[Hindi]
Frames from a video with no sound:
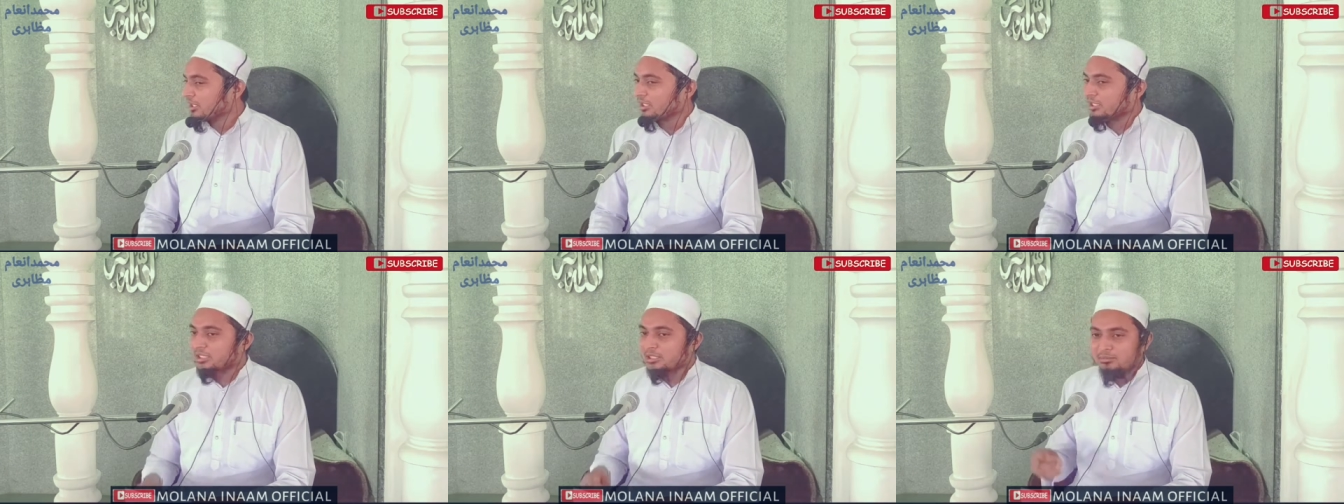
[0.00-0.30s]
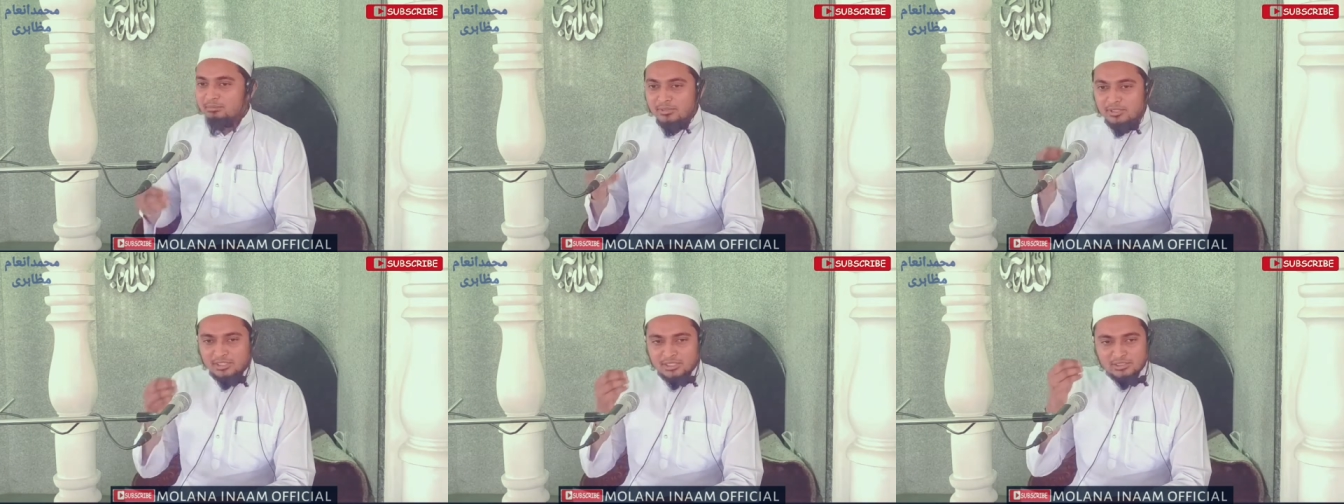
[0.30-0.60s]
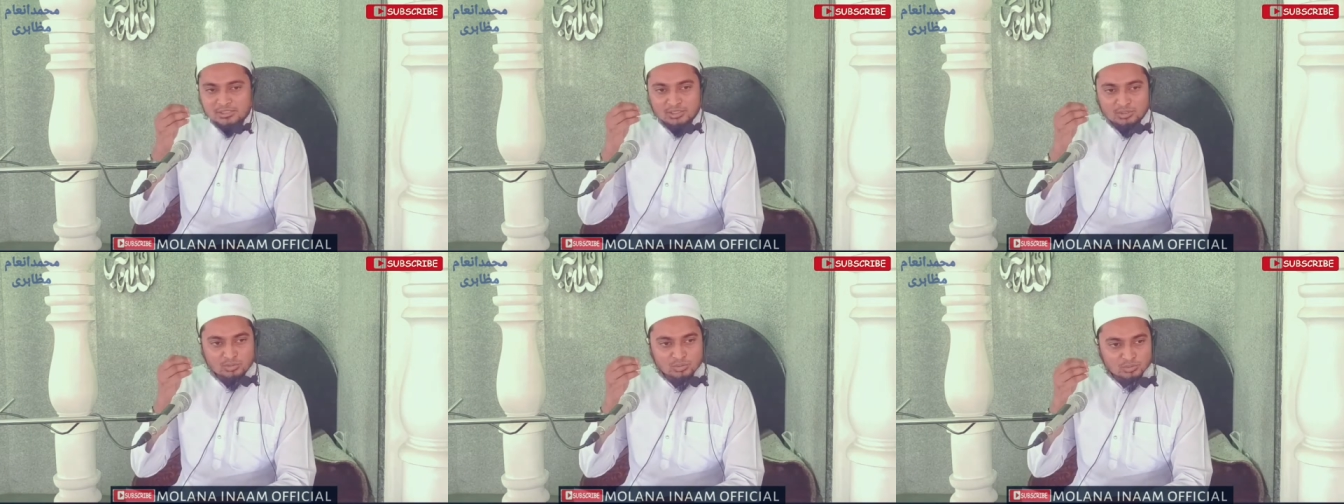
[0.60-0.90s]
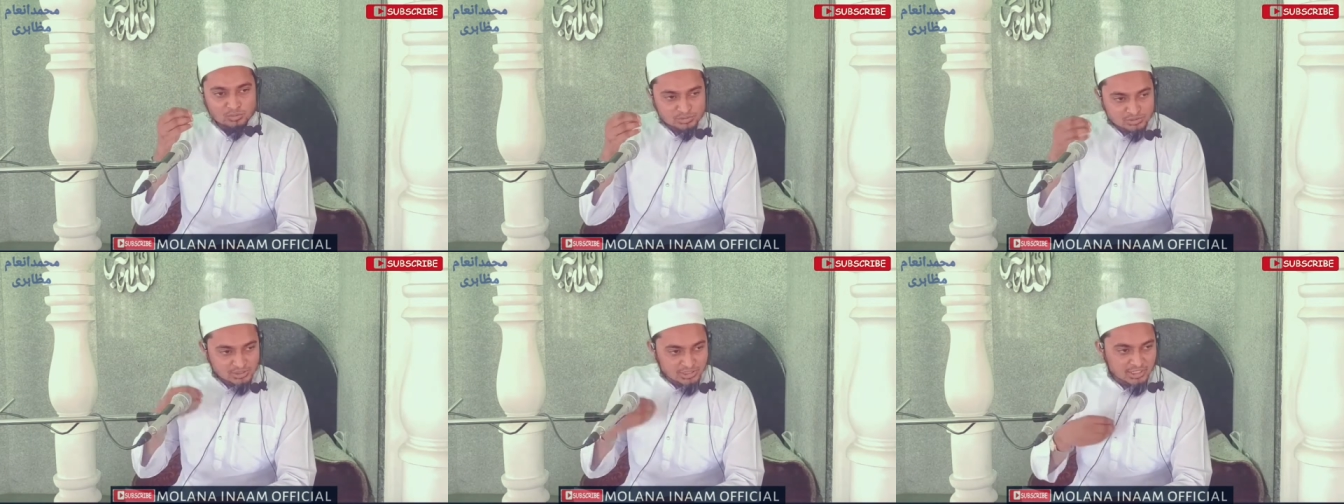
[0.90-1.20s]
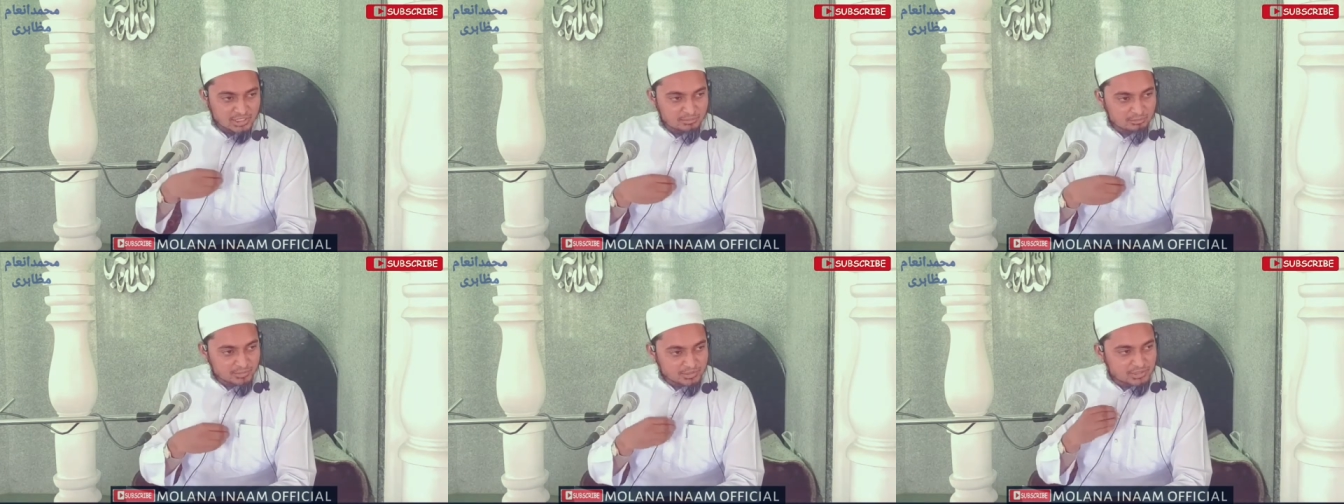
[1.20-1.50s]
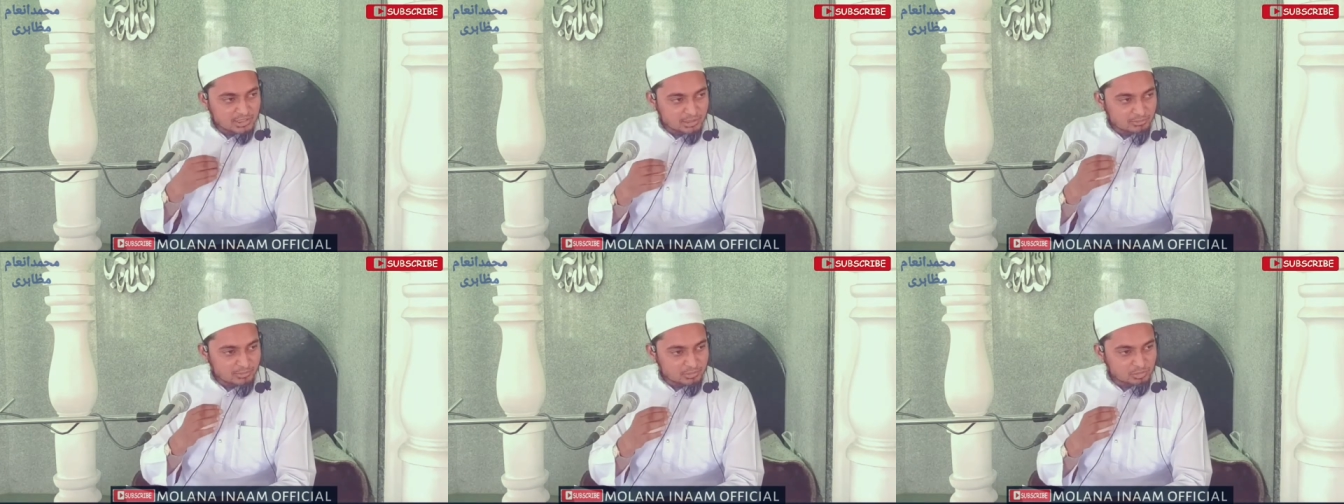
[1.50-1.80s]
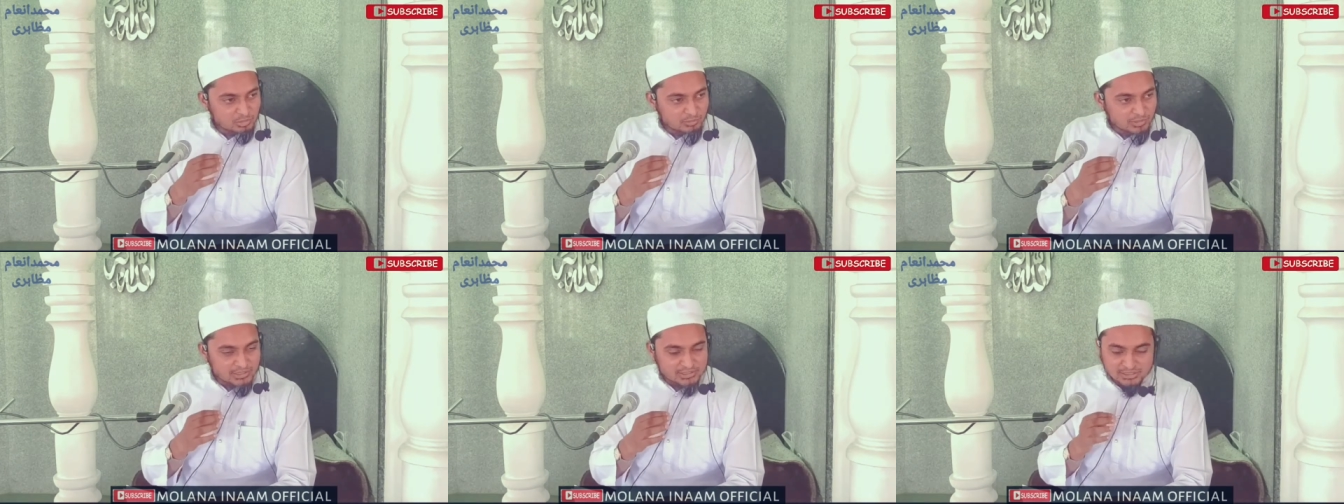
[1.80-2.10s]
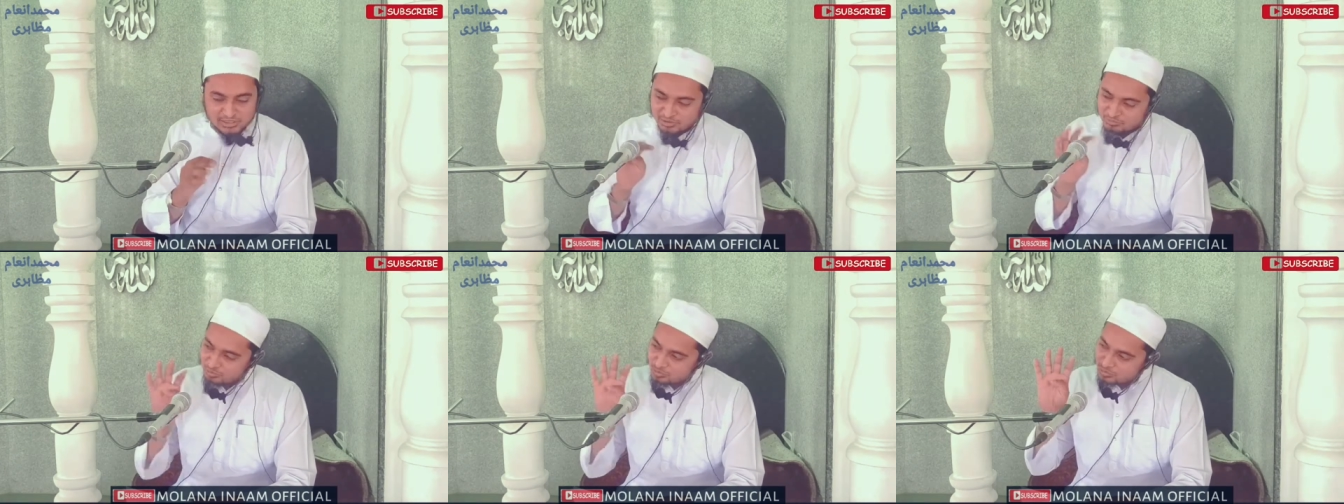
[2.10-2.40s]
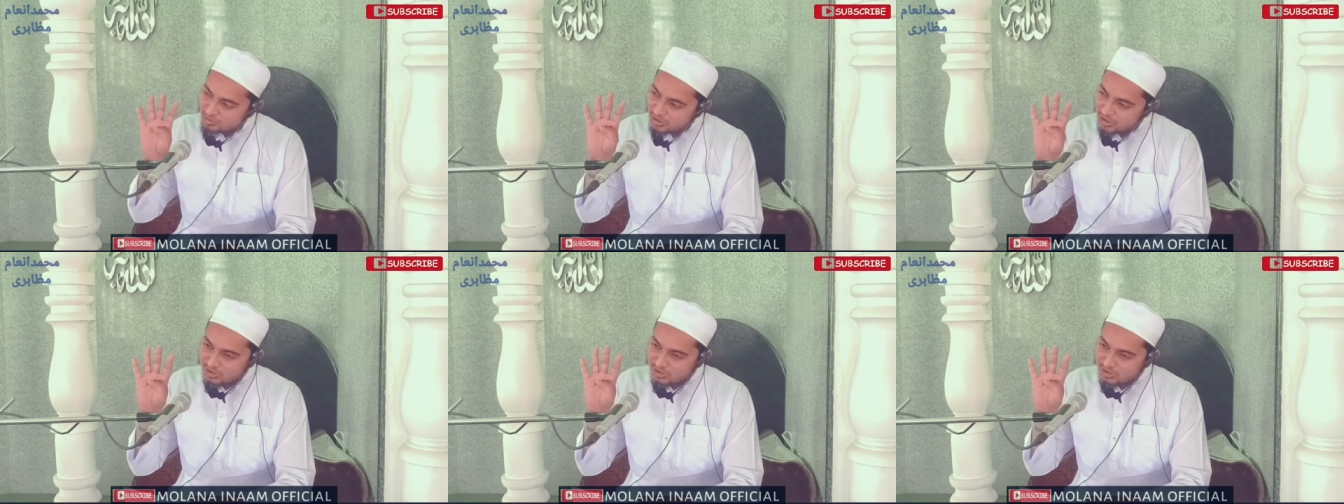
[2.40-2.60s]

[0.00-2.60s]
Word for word: लेकिन मेरे जो जहन में दिल में जो बातें हैं वो